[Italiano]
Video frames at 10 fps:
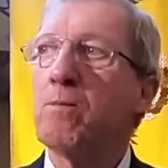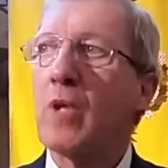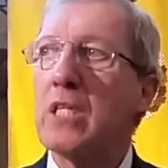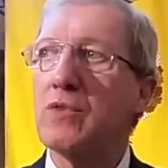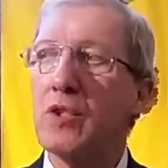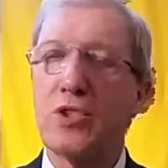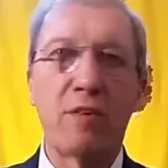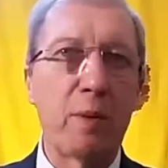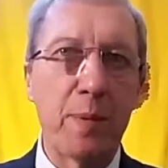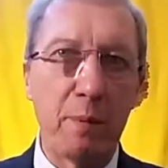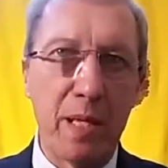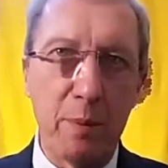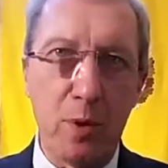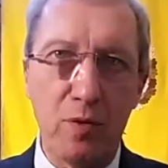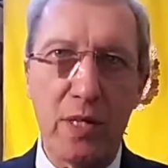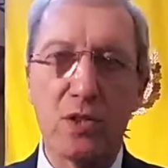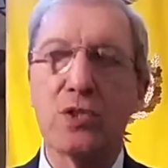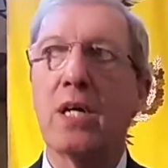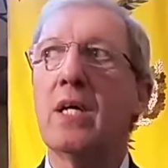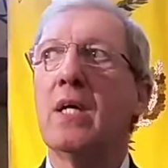che svolgeva prima la
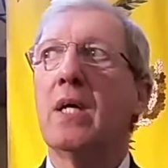provincia